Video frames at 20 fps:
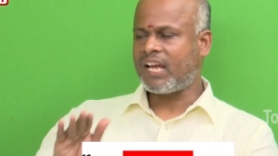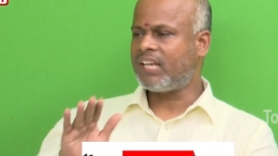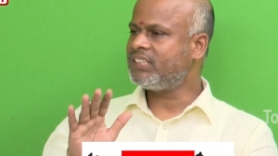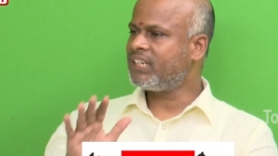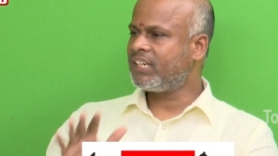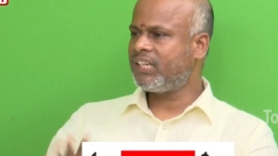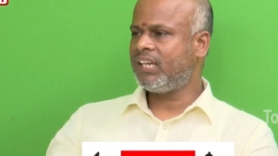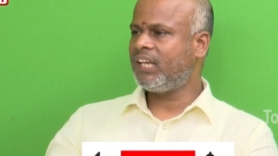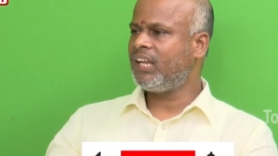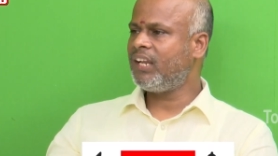
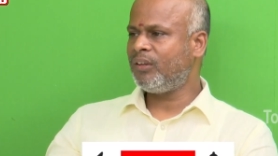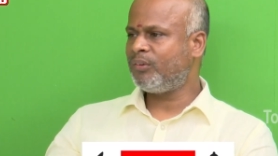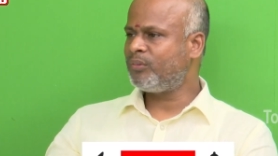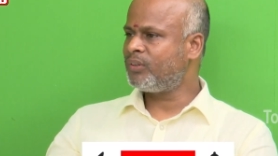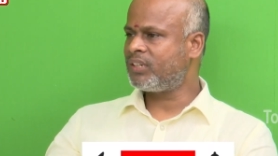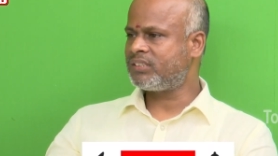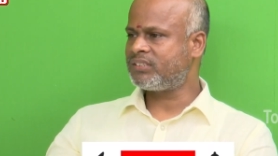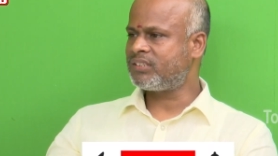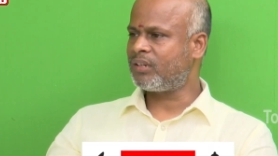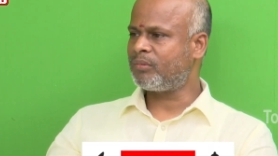రాజకీయాలలో
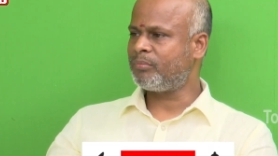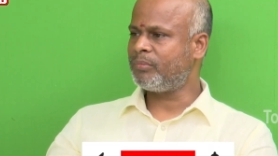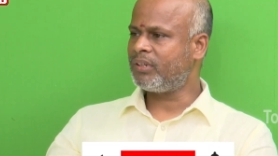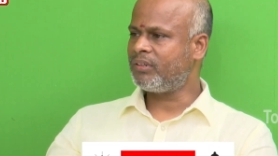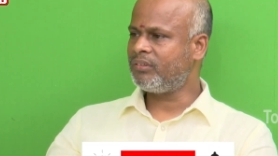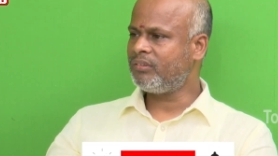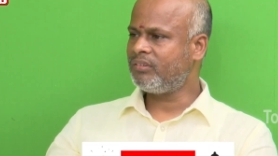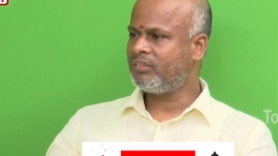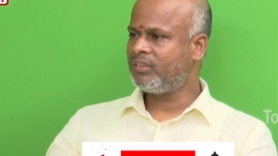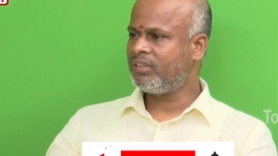ఉన్నారు సార్
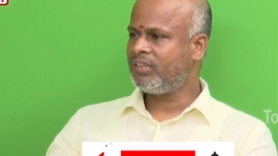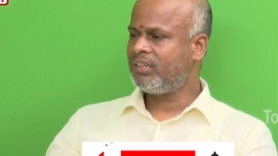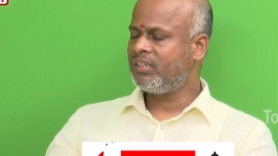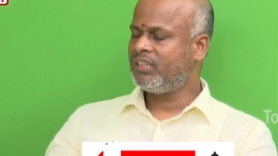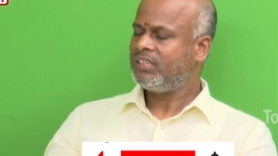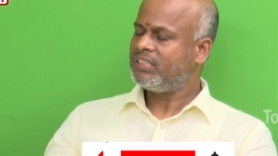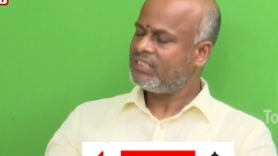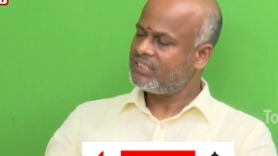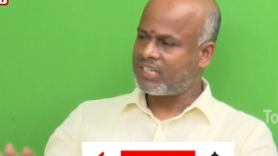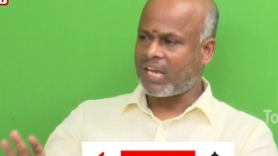మీరు
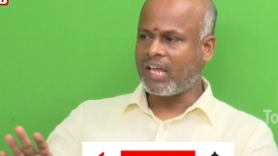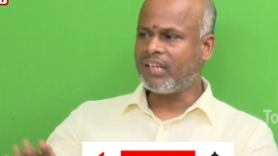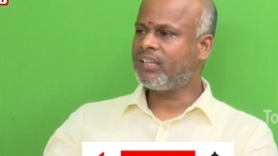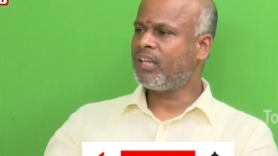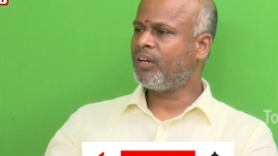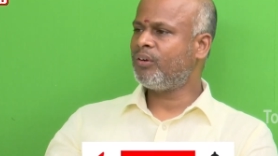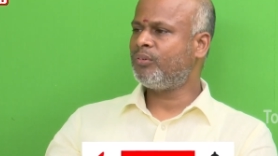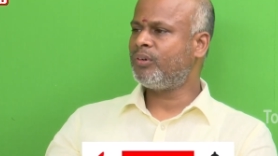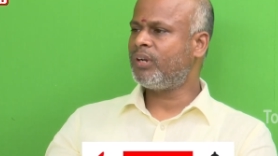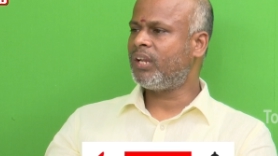
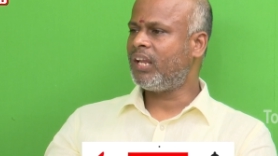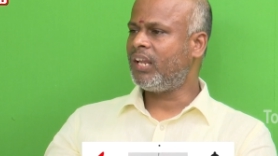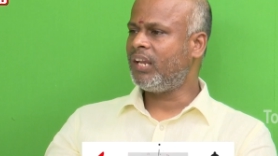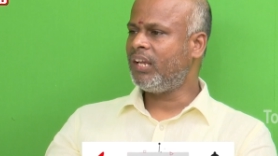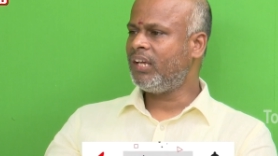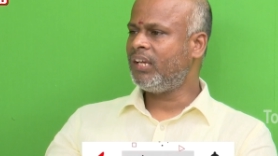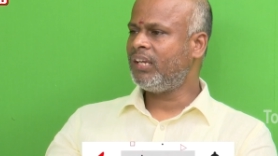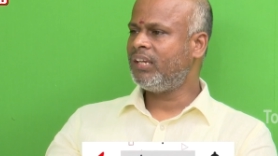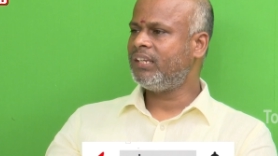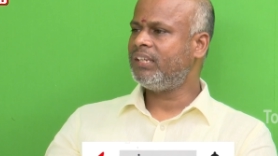శాంతంగా ఉండాలి
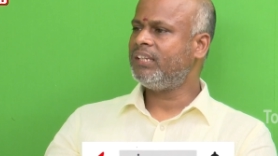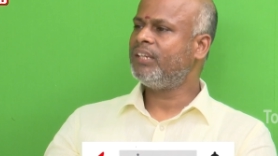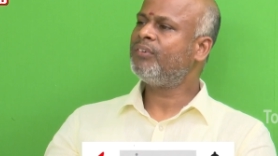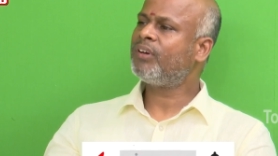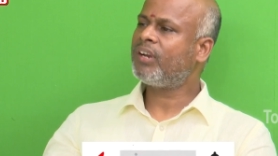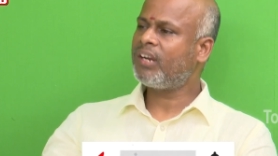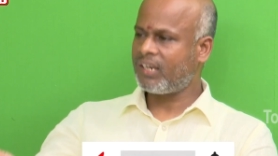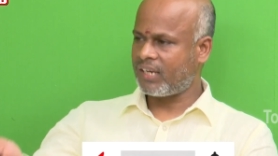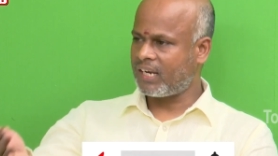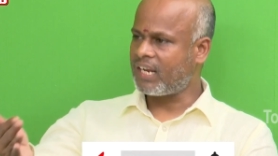
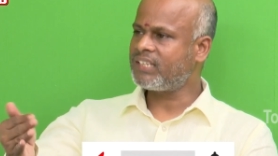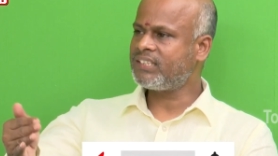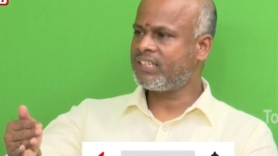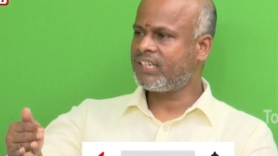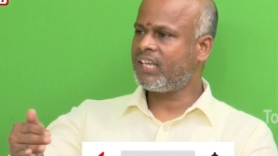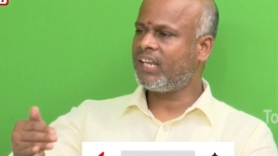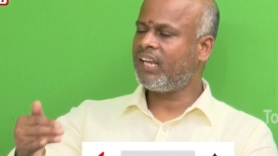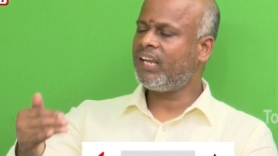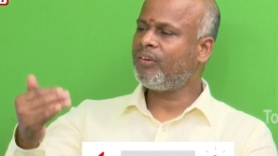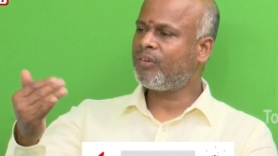ఎవరన్నా
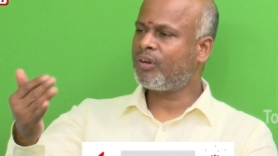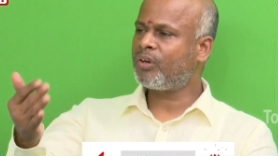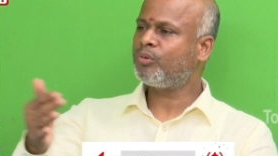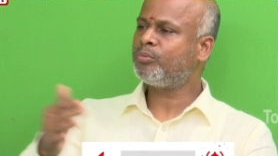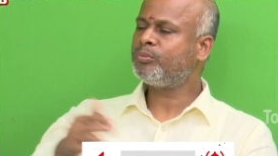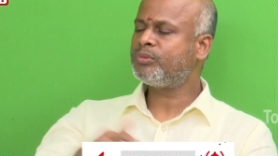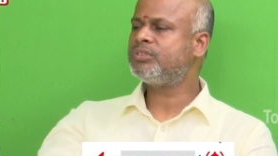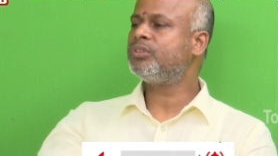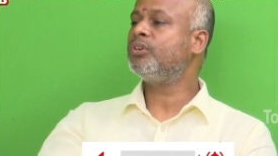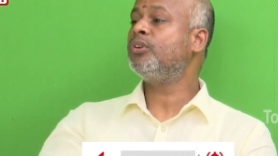రాజకీయాలలో ఎవరైనా
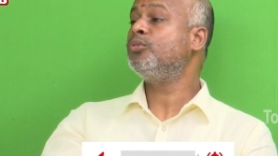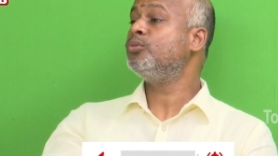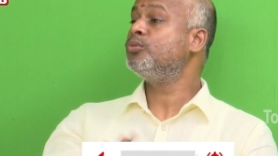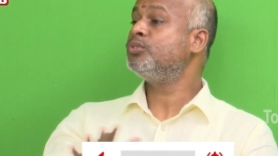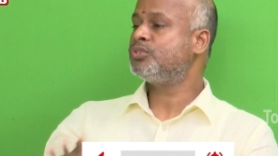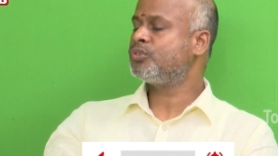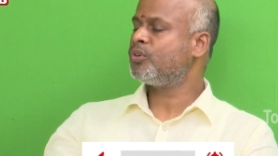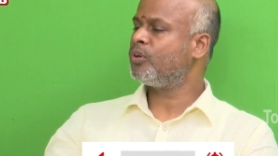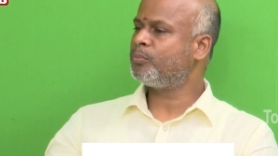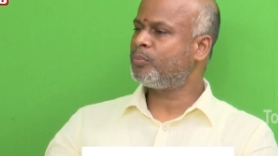ముసుడు
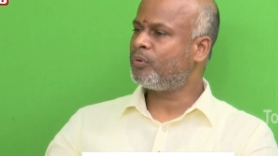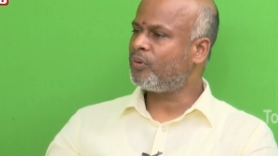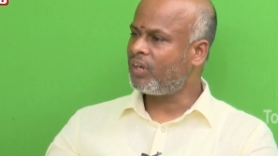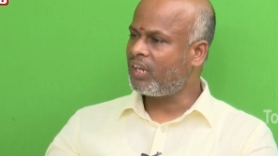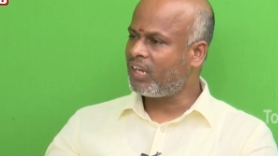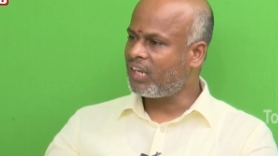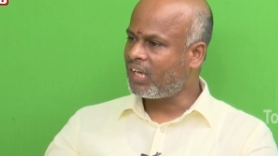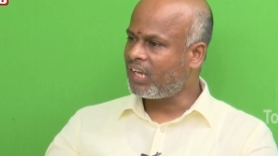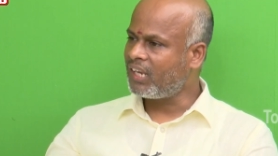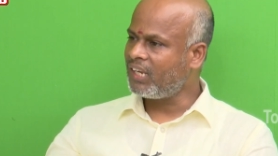తూడ్చుకొని
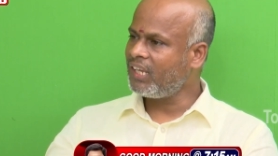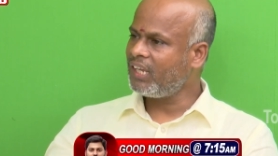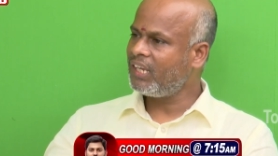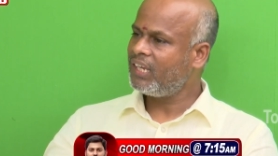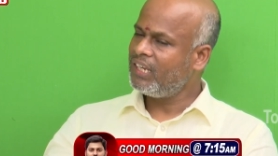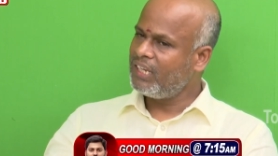పోవాలి కానీ